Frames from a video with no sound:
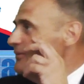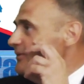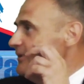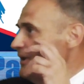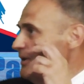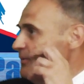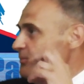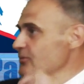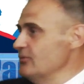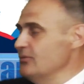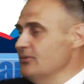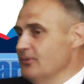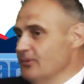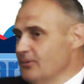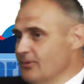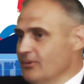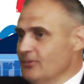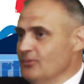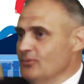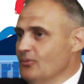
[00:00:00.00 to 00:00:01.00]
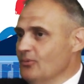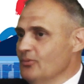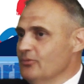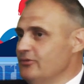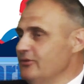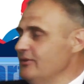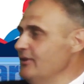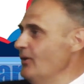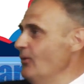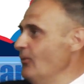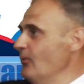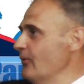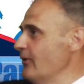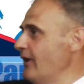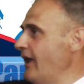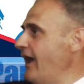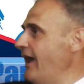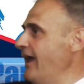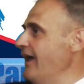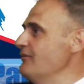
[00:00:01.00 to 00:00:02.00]
voulez, puisque nous considérons
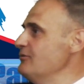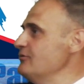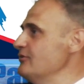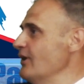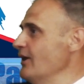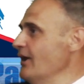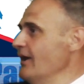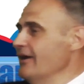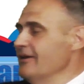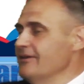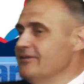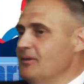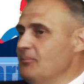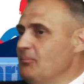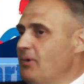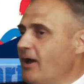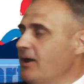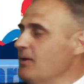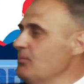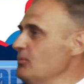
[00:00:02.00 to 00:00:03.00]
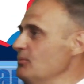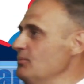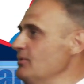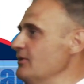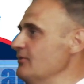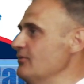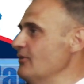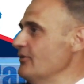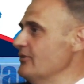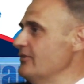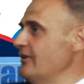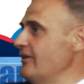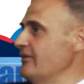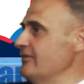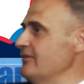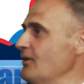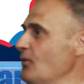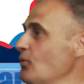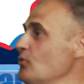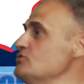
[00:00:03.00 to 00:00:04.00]
qu'RF, c'est pas République
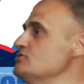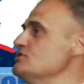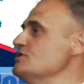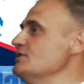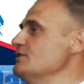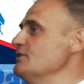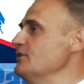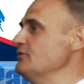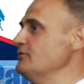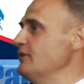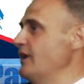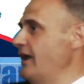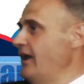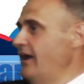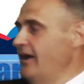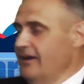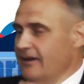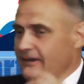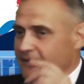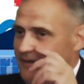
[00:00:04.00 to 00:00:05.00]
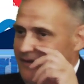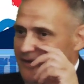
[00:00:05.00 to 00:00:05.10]
française, c'est Rothschild de frères.